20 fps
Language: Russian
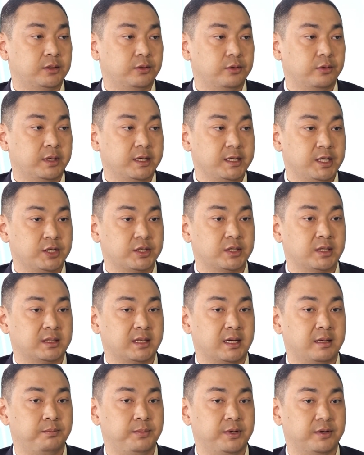то, конечно,
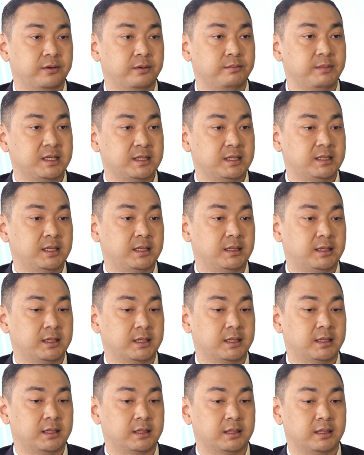на первом месте
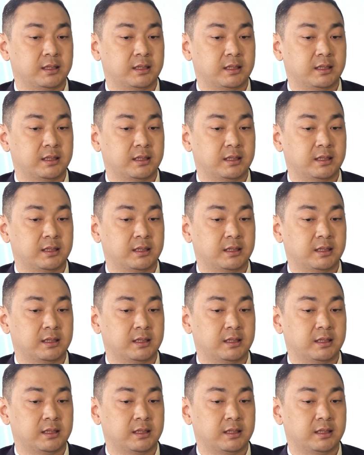это